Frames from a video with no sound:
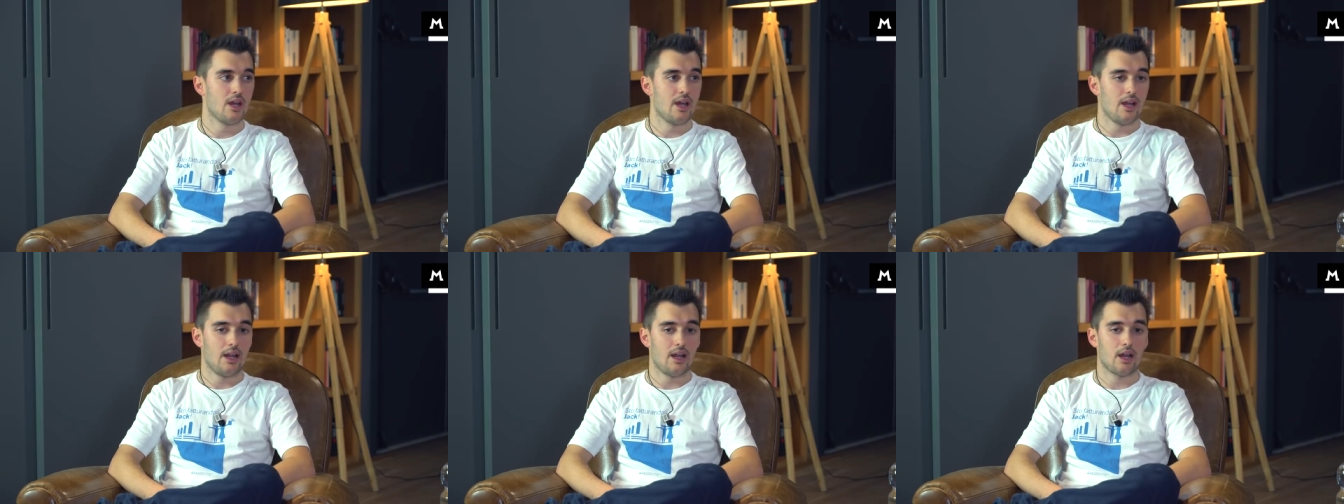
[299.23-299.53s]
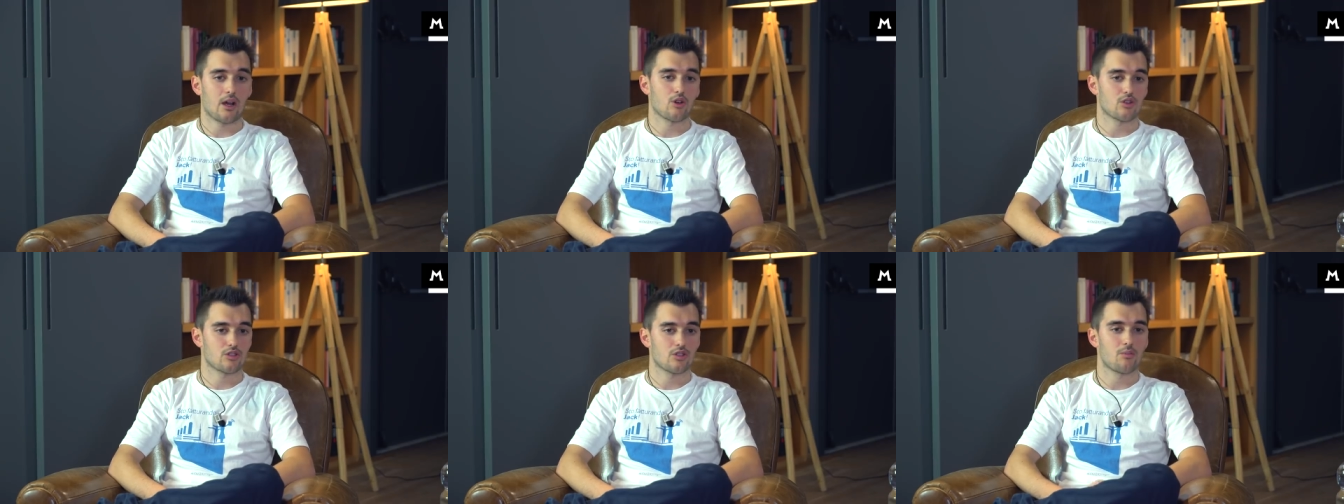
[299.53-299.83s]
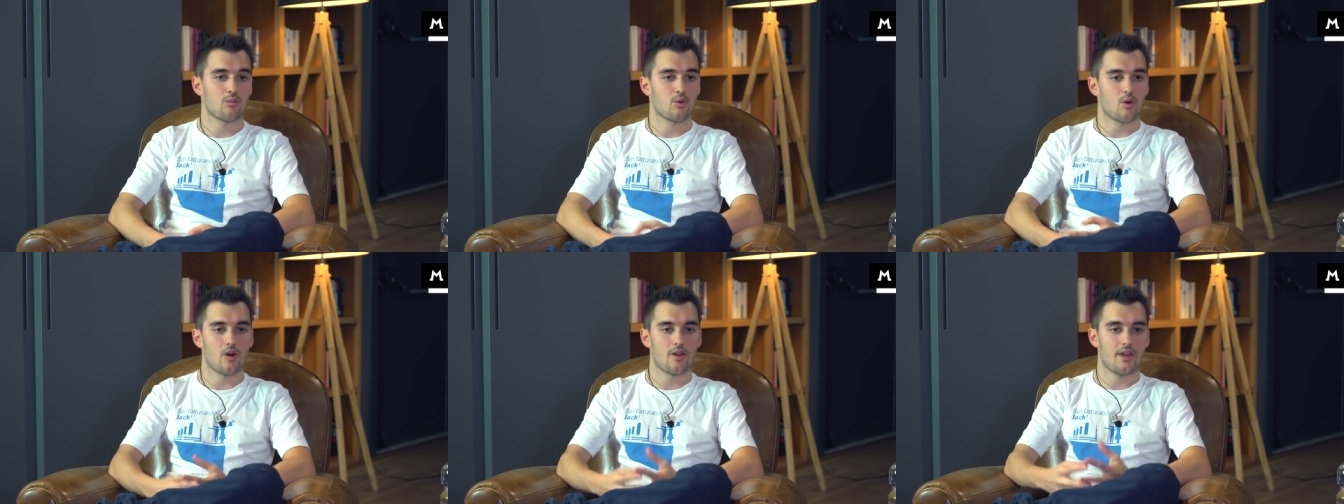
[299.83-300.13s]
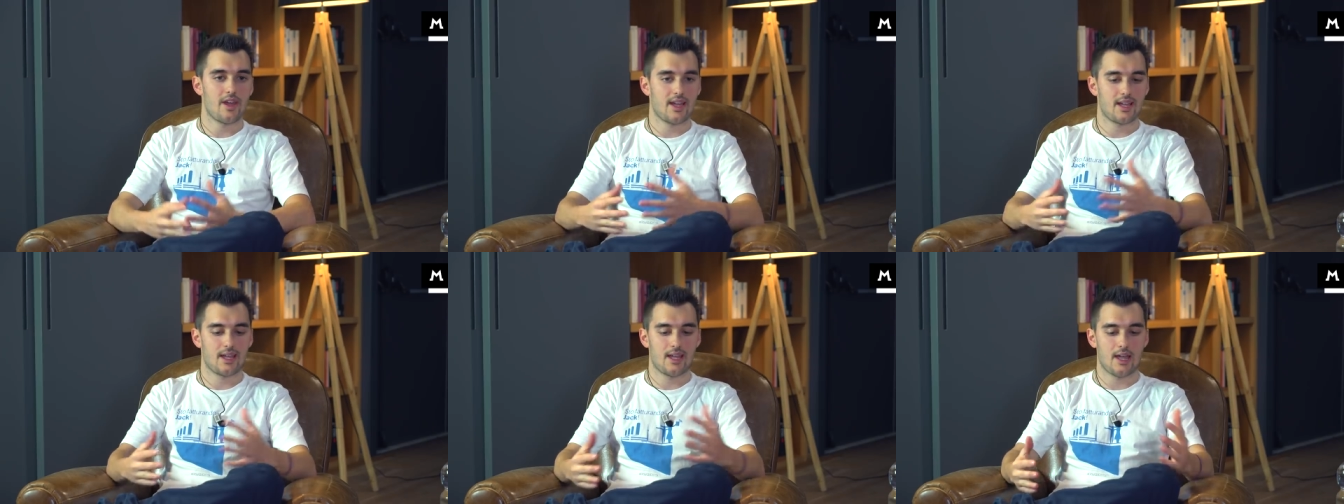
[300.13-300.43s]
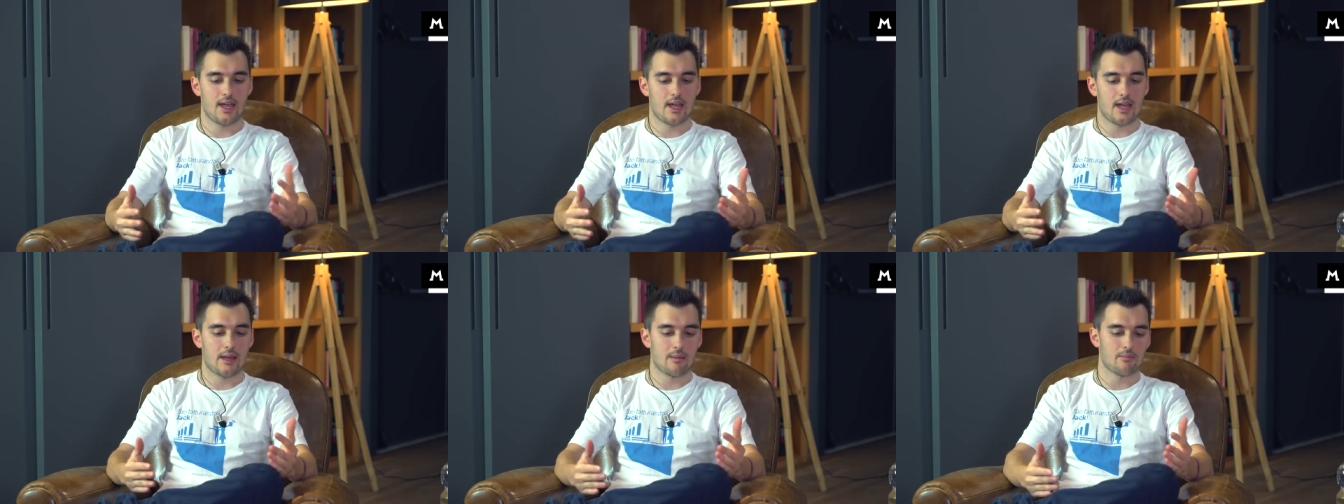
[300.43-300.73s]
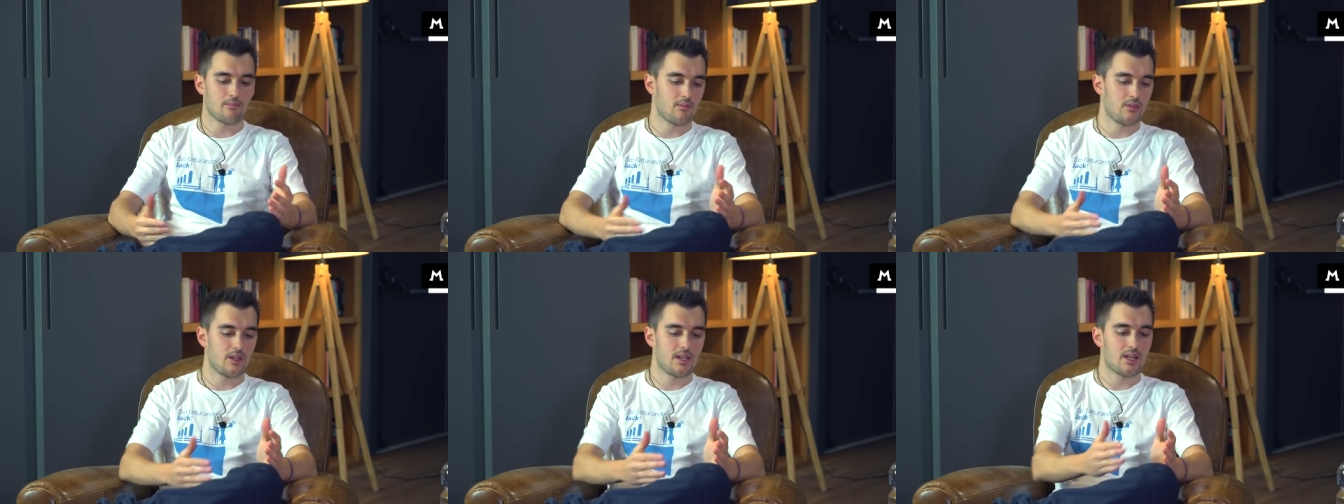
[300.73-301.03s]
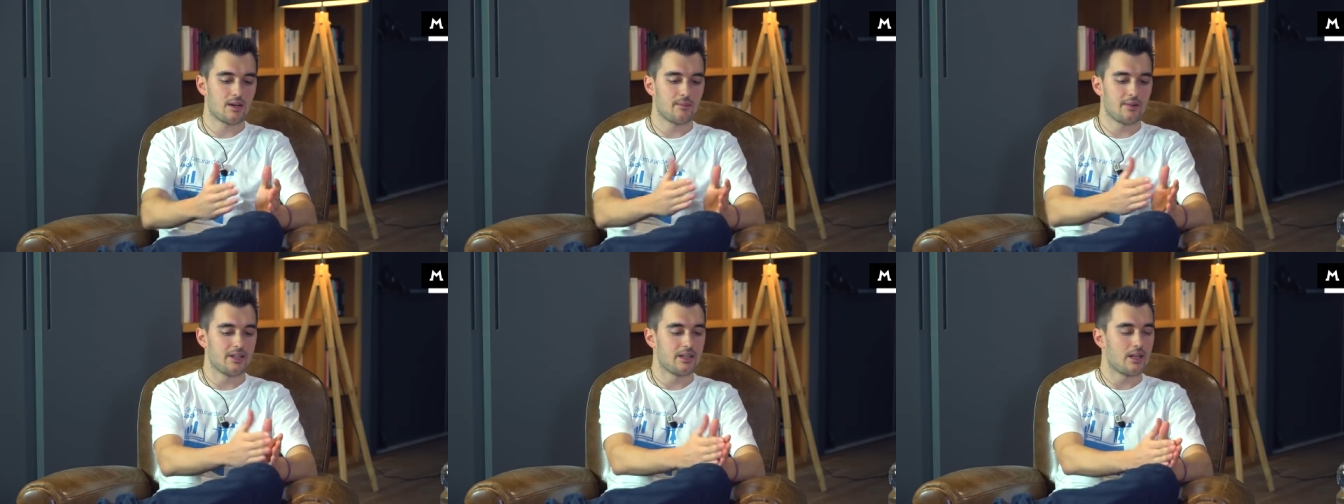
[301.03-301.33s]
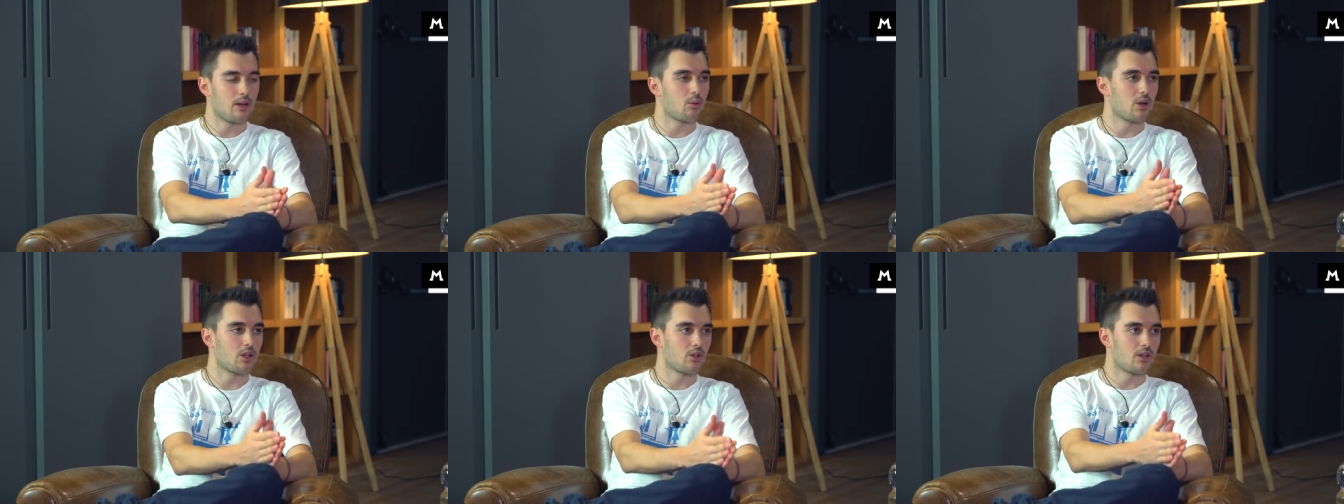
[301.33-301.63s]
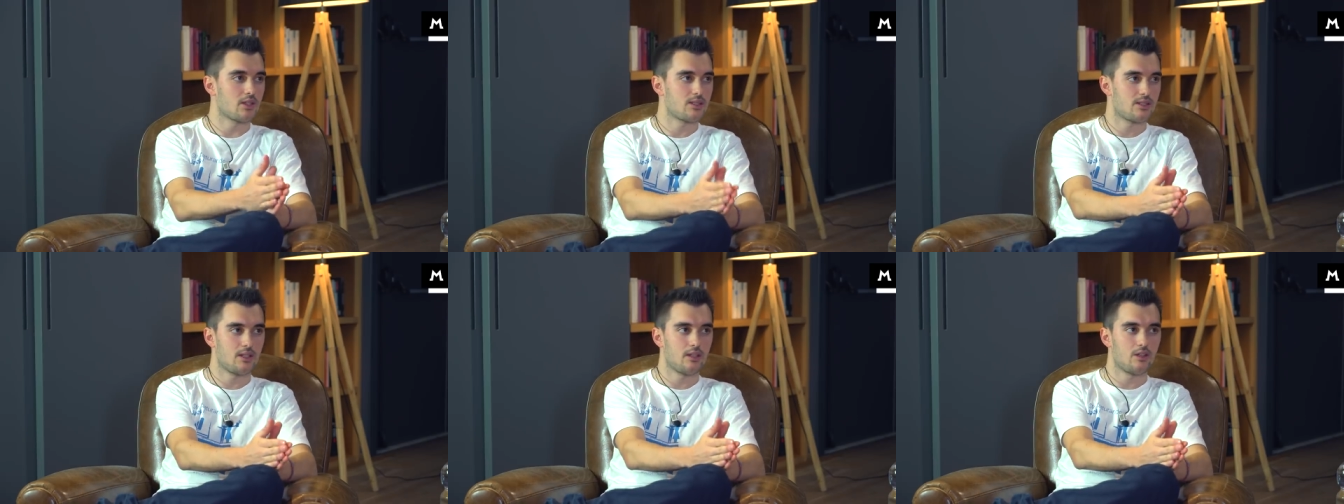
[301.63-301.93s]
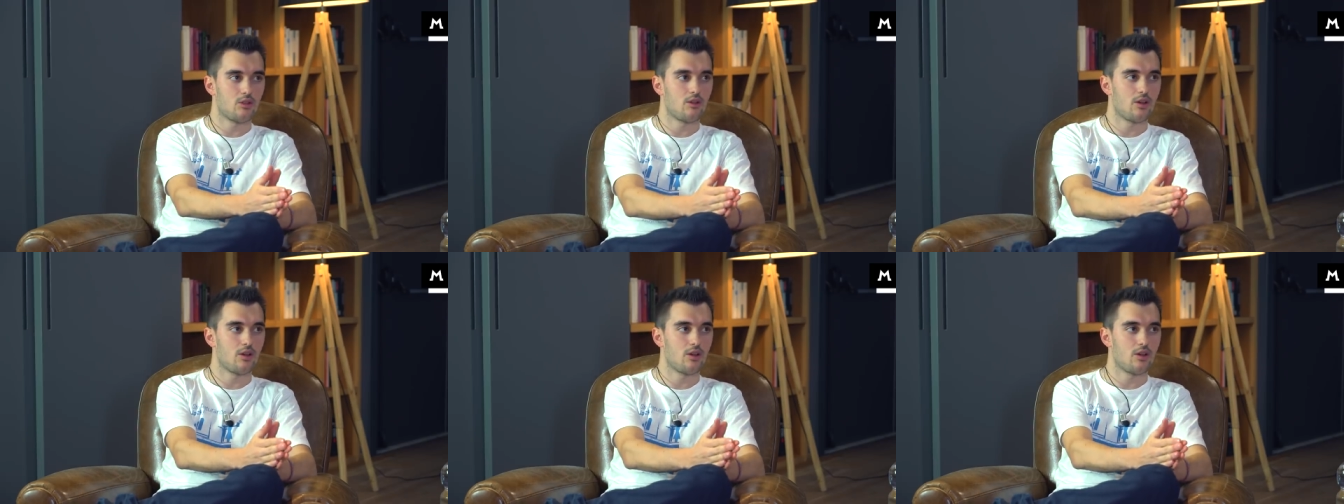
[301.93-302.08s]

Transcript: La cosa buona è che chiaramente quando l'azienda